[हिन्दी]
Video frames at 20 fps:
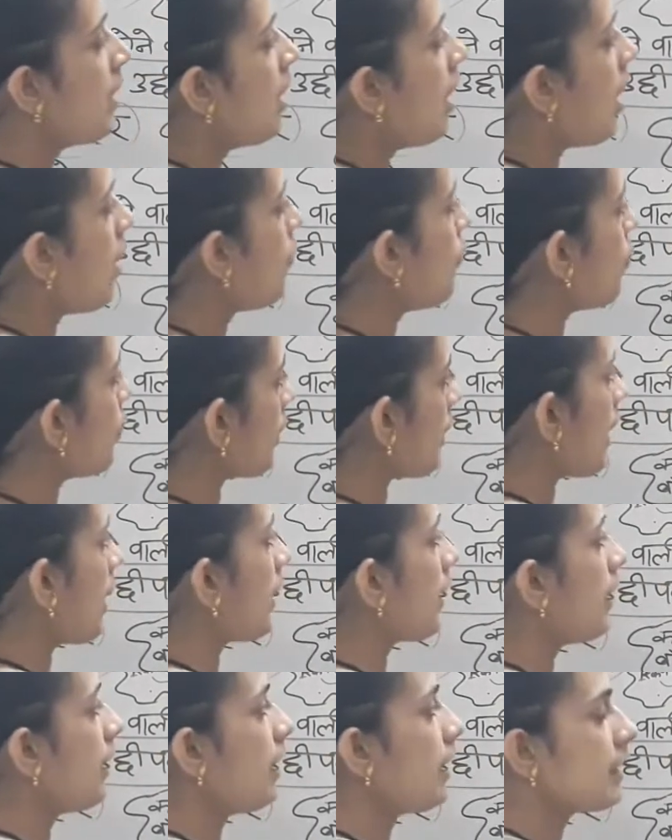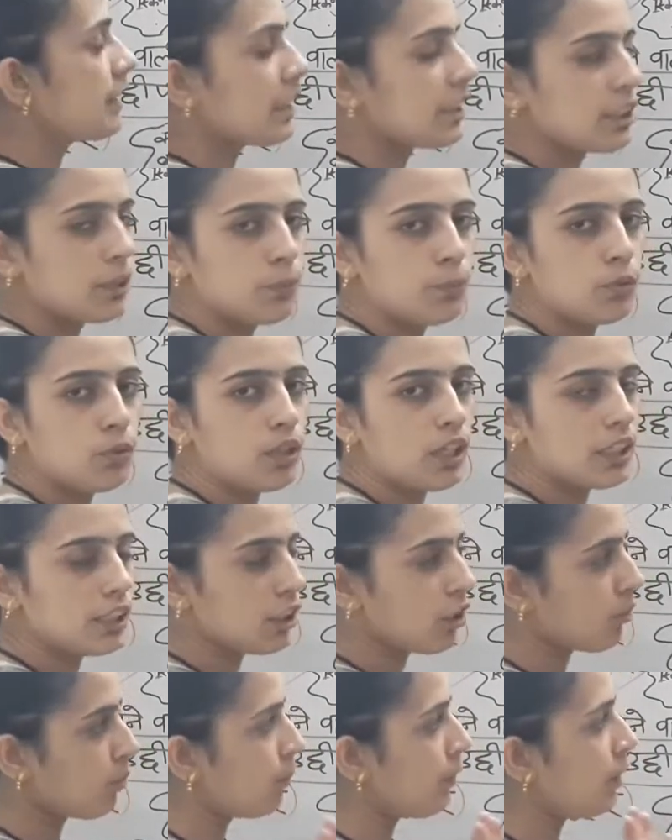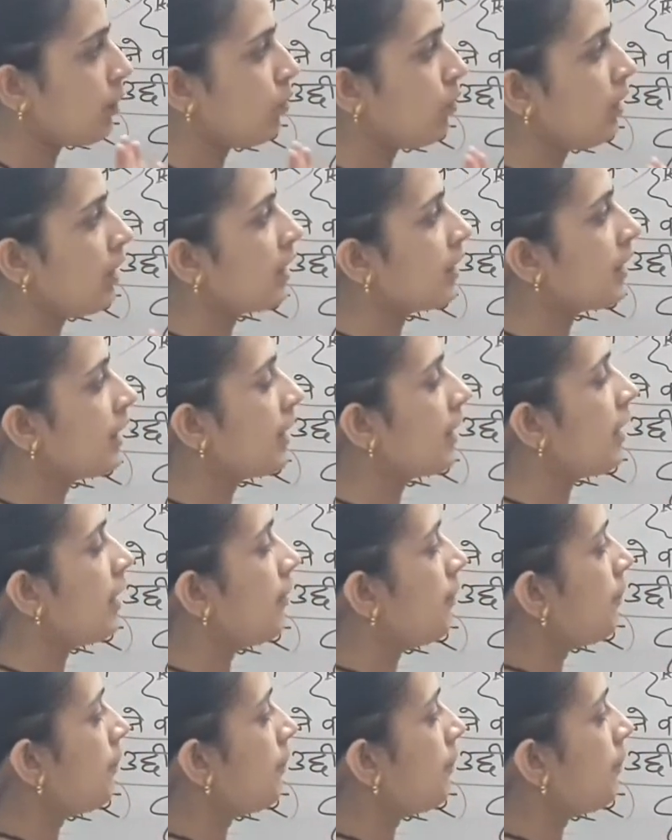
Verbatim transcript: अब वो क्या करेगा जैसे भूखा था और बिल्कुल अंधेरा